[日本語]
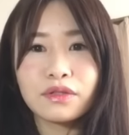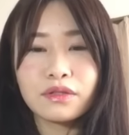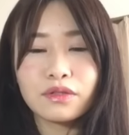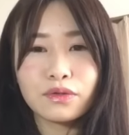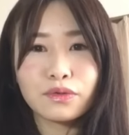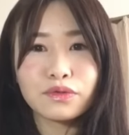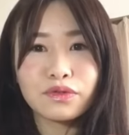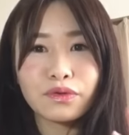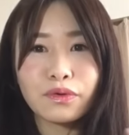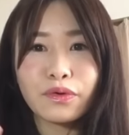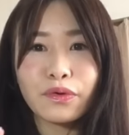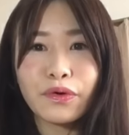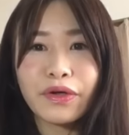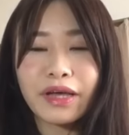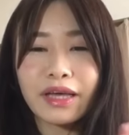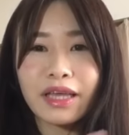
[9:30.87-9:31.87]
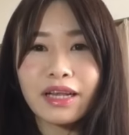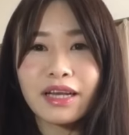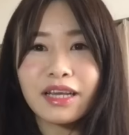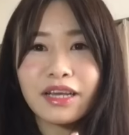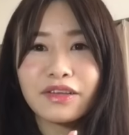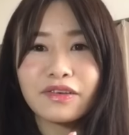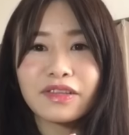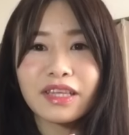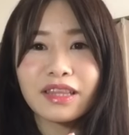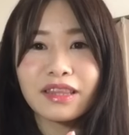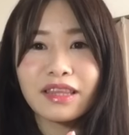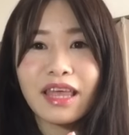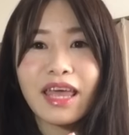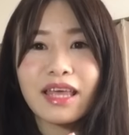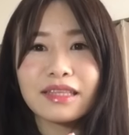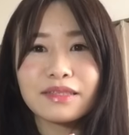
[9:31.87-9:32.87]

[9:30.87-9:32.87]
ちょこちょこ声かけられるようになって、